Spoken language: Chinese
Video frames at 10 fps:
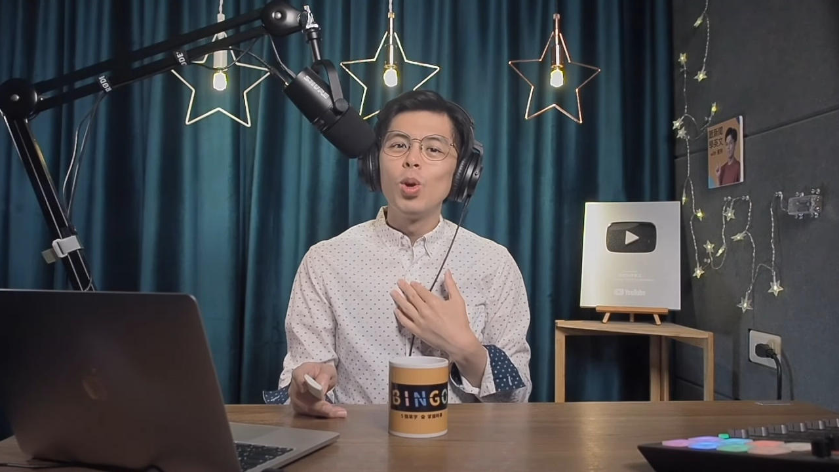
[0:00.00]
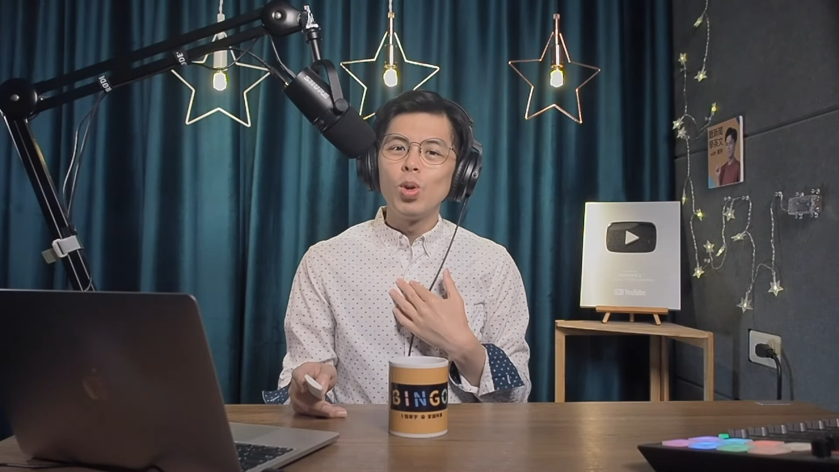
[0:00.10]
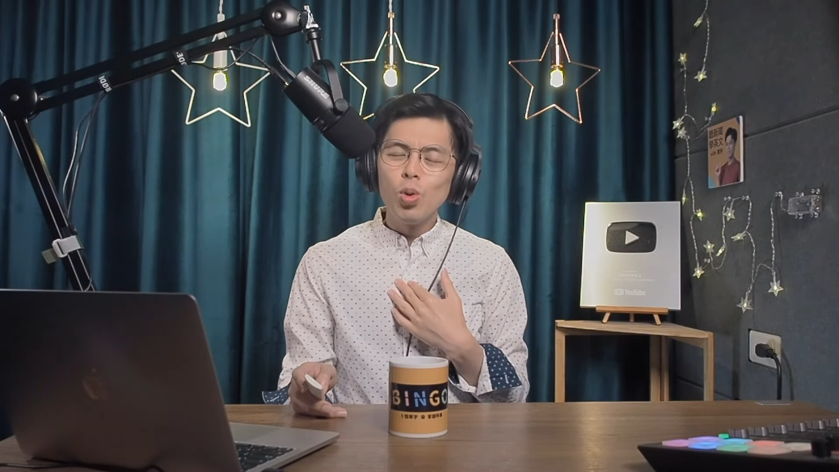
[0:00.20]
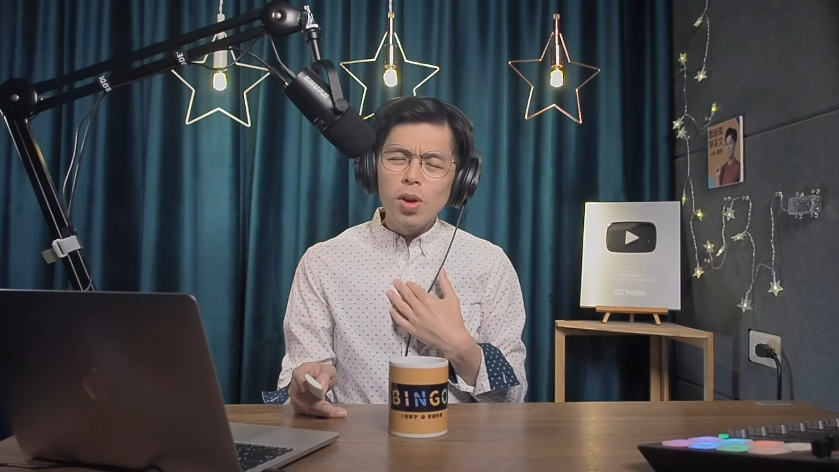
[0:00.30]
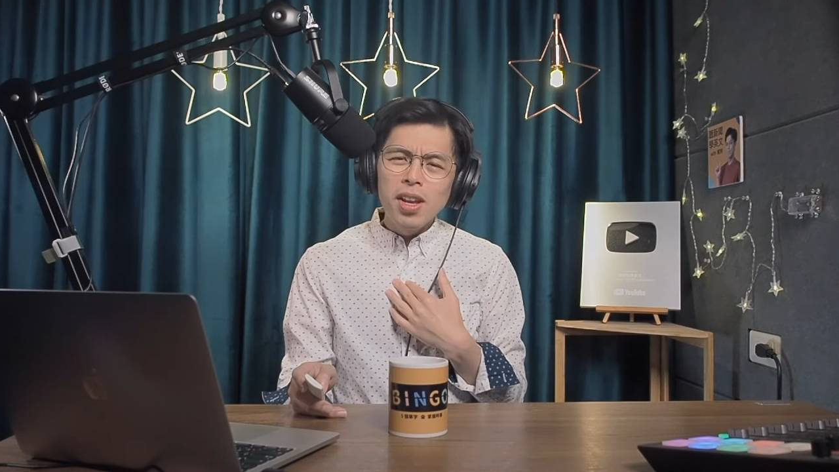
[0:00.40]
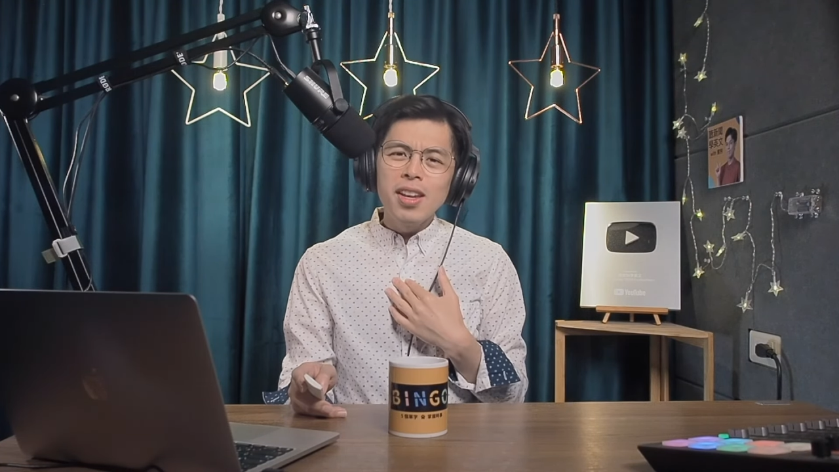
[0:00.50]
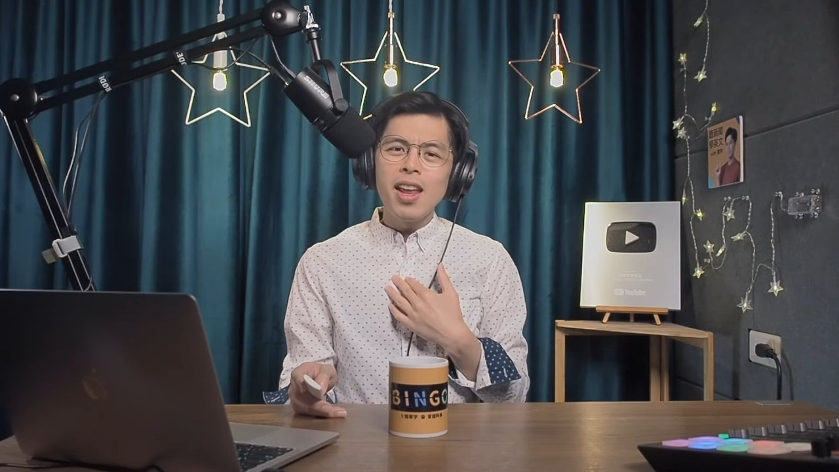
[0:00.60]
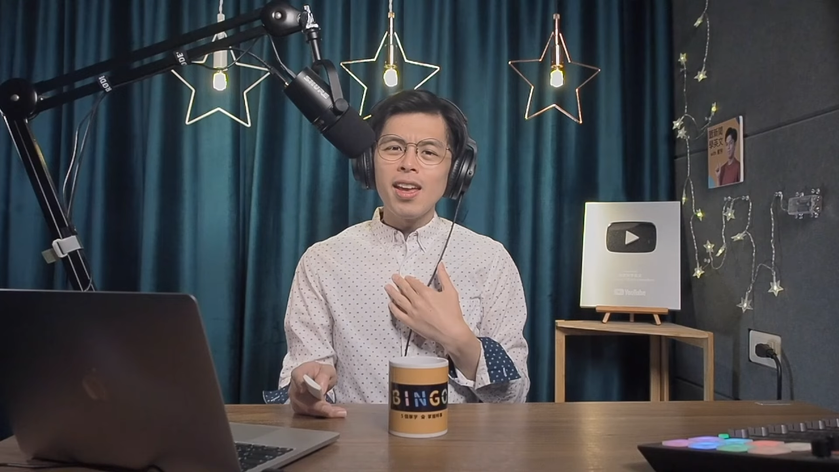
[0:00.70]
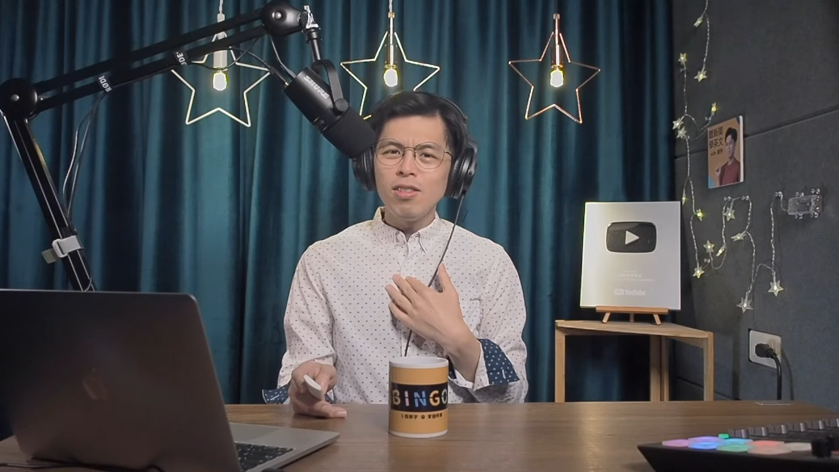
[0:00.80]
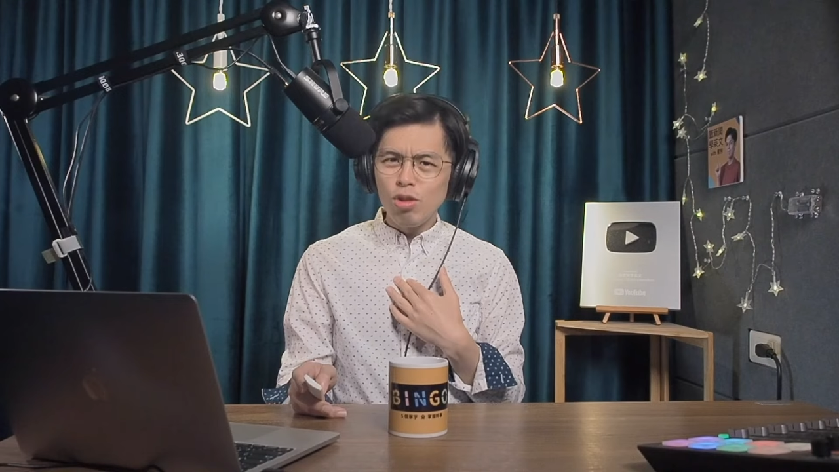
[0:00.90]
“You are an
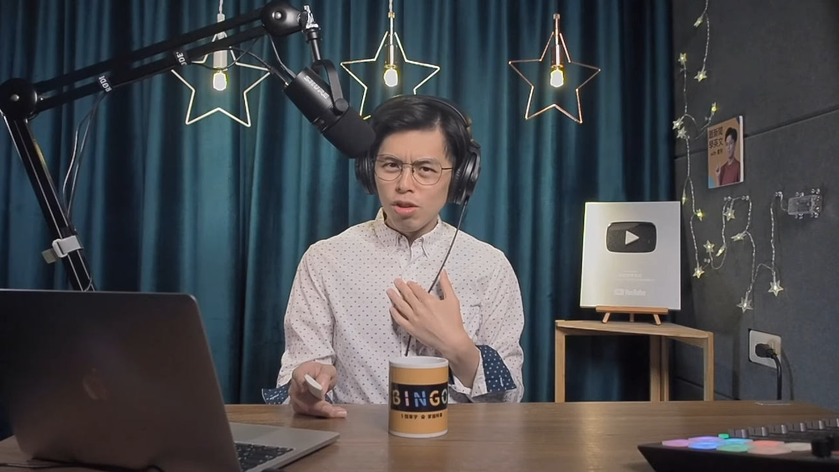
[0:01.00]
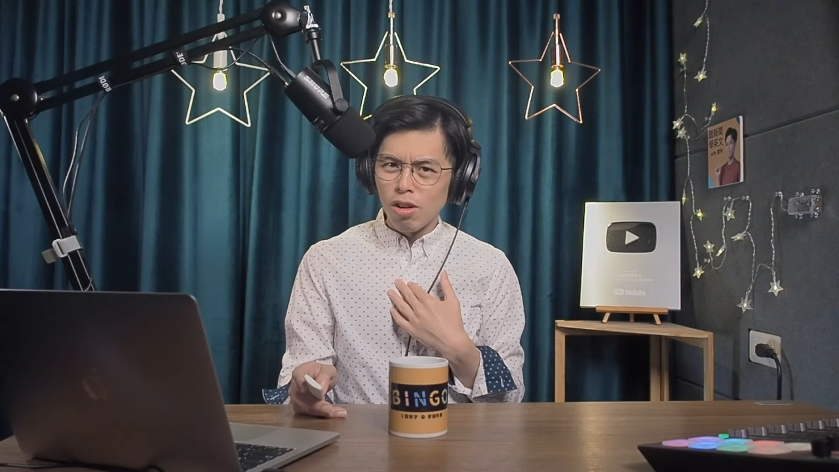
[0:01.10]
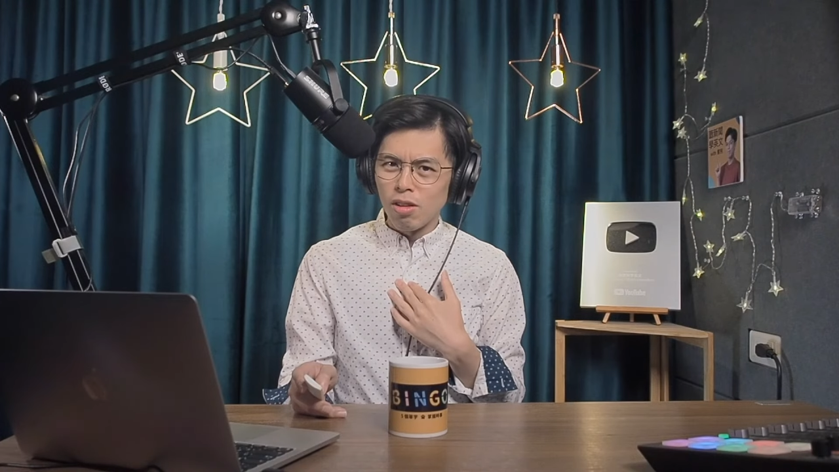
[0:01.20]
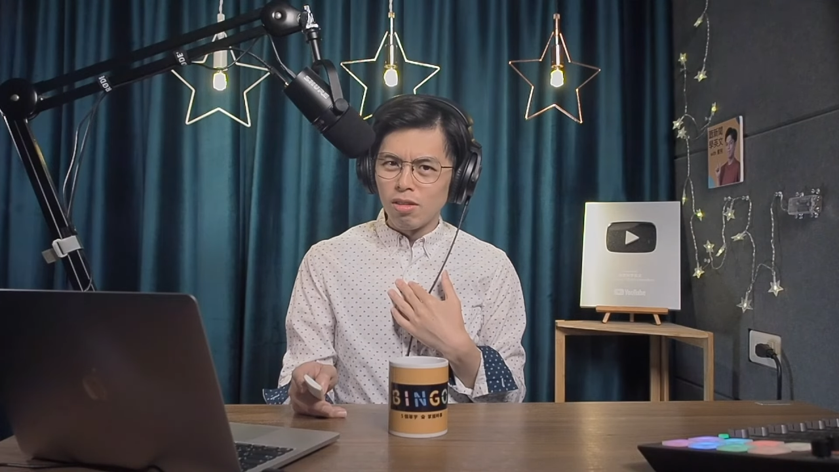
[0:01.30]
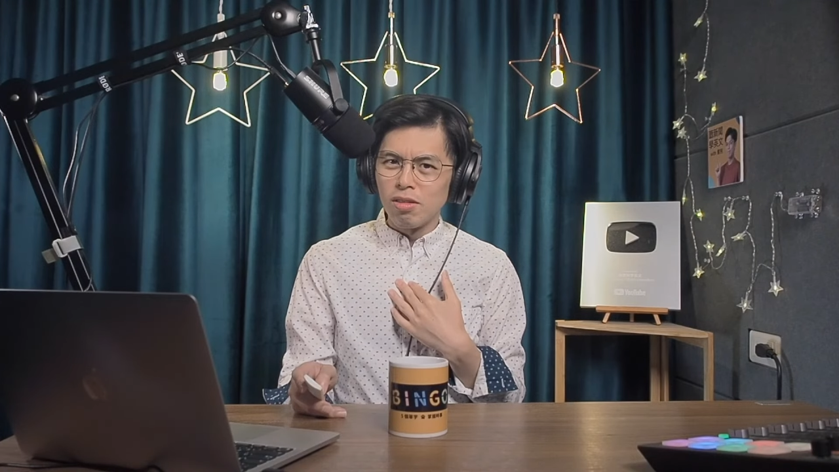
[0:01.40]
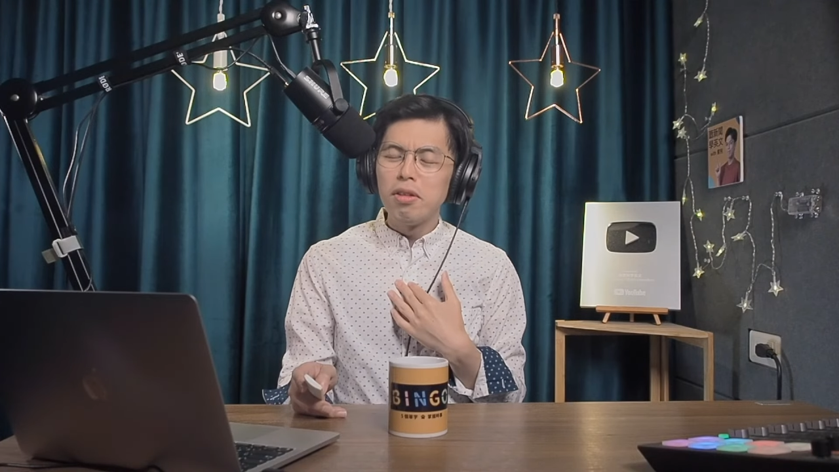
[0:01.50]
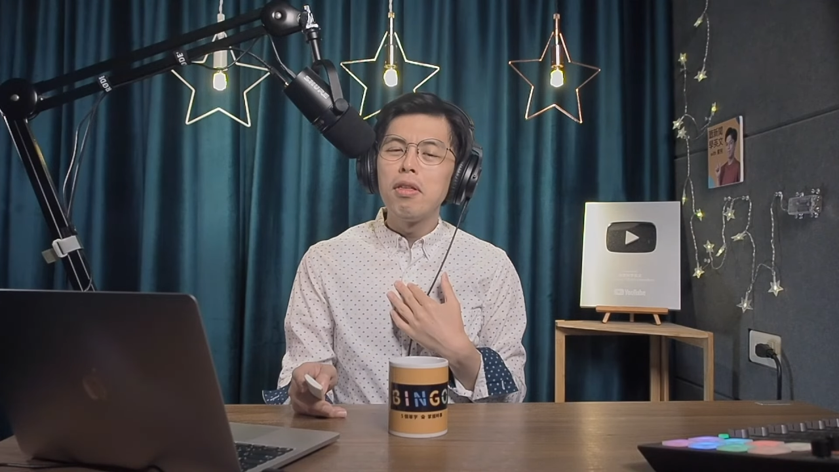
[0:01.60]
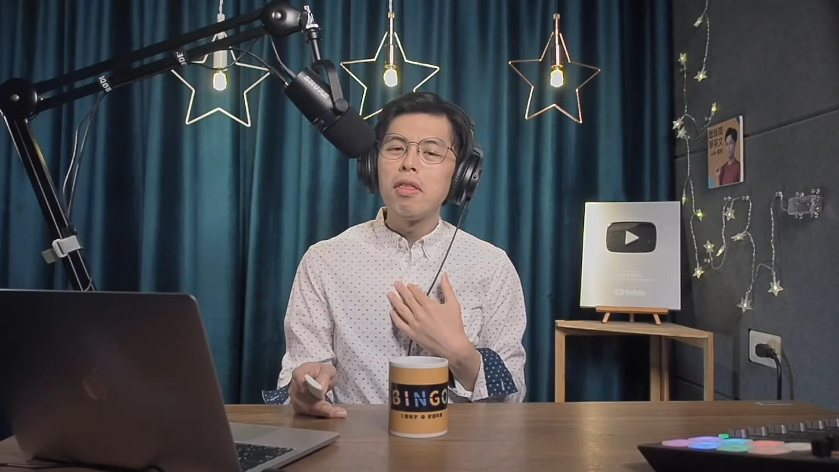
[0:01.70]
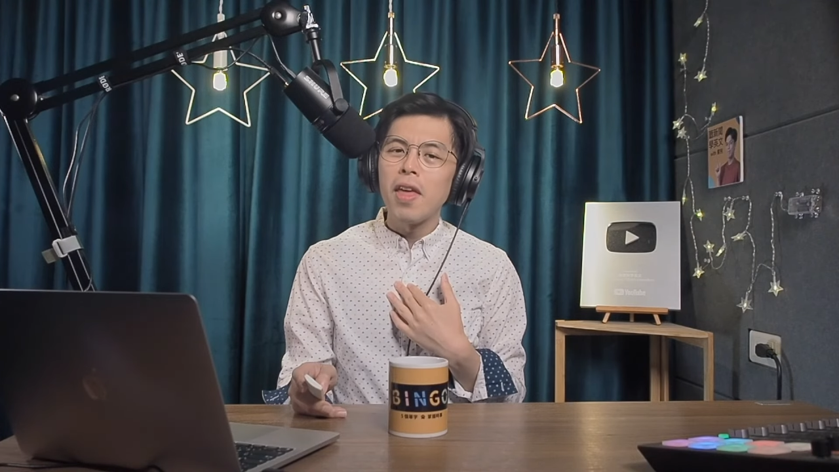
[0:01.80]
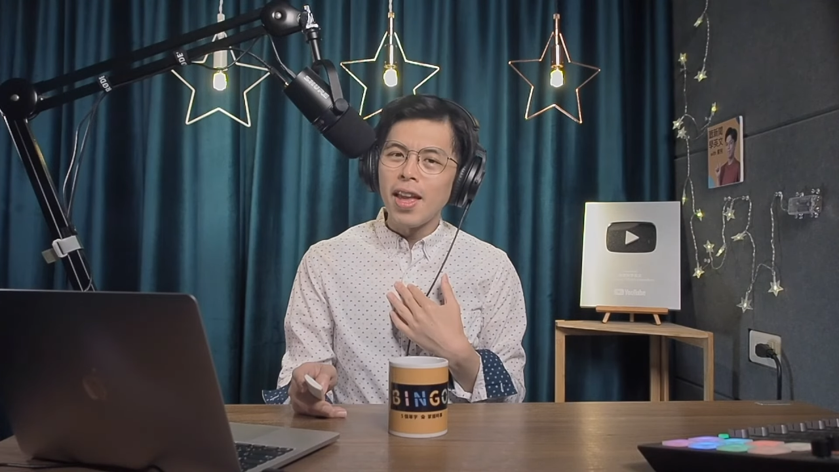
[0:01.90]
angel,
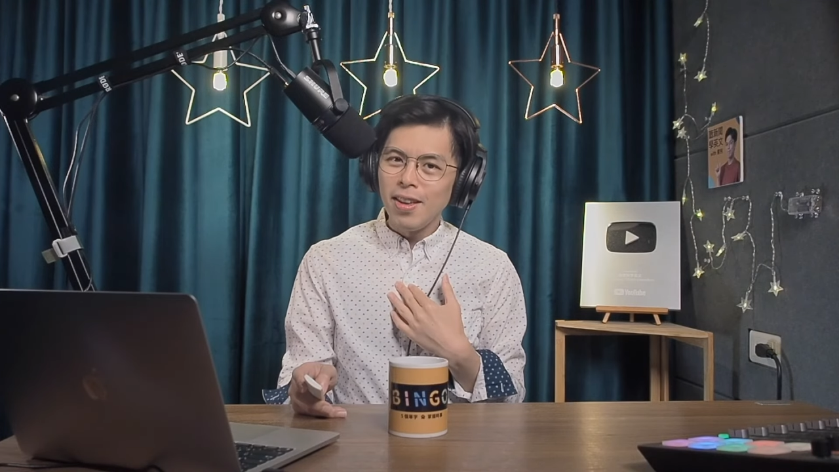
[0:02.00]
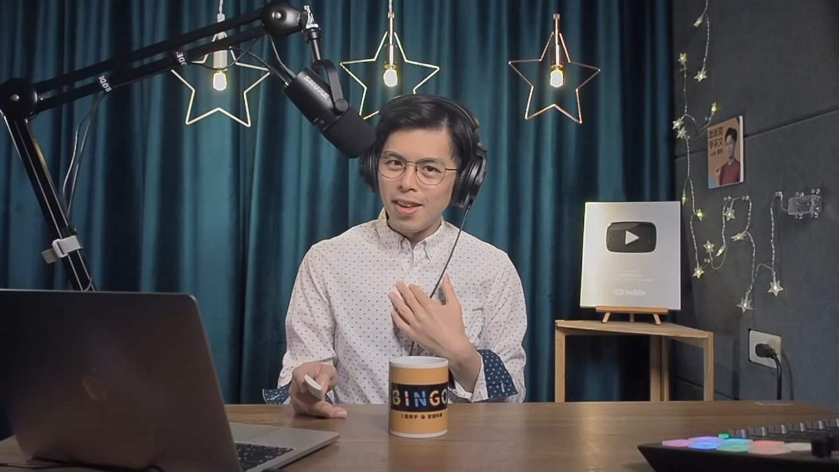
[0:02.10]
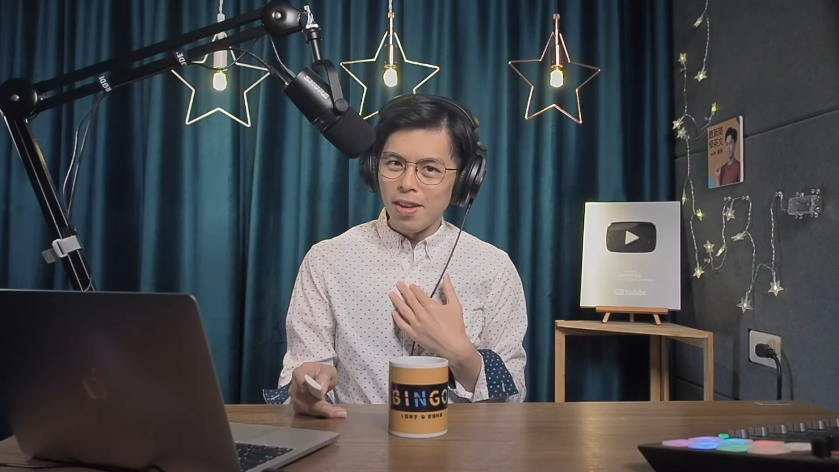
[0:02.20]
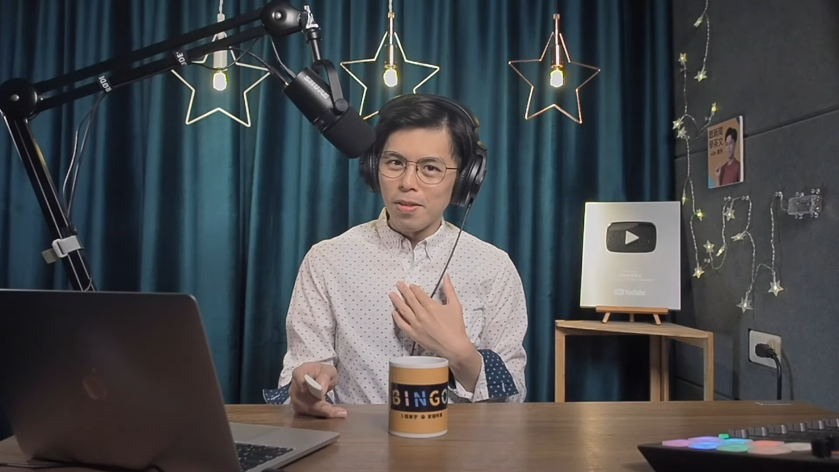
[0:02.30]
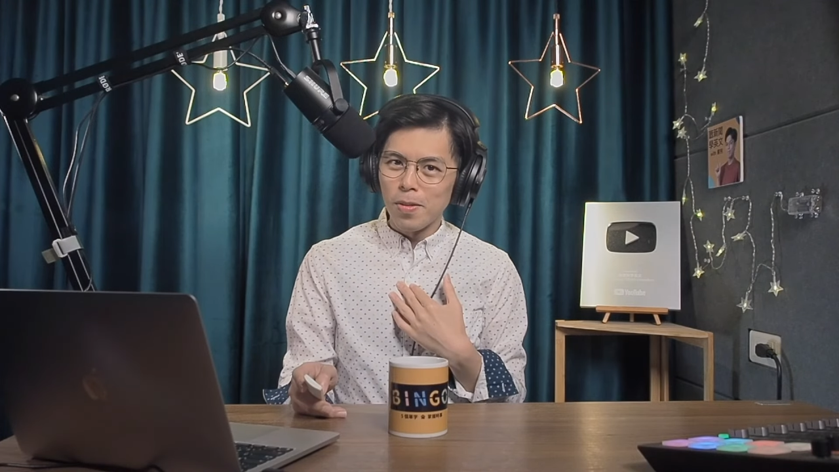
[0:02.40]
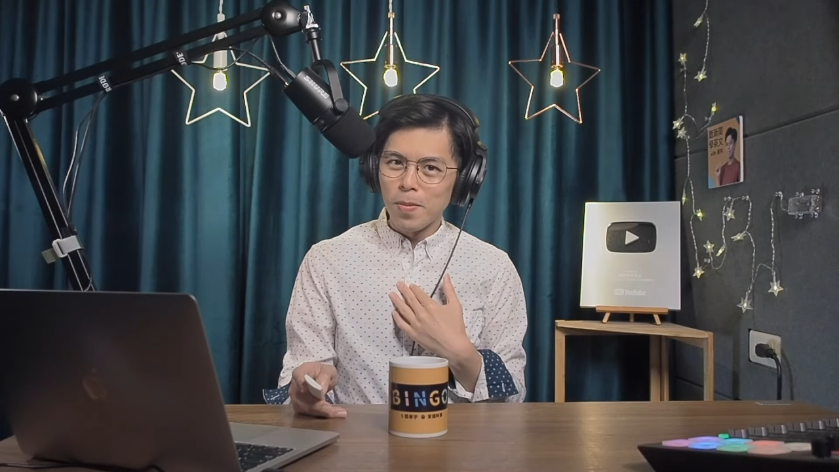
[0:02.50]
thank you”。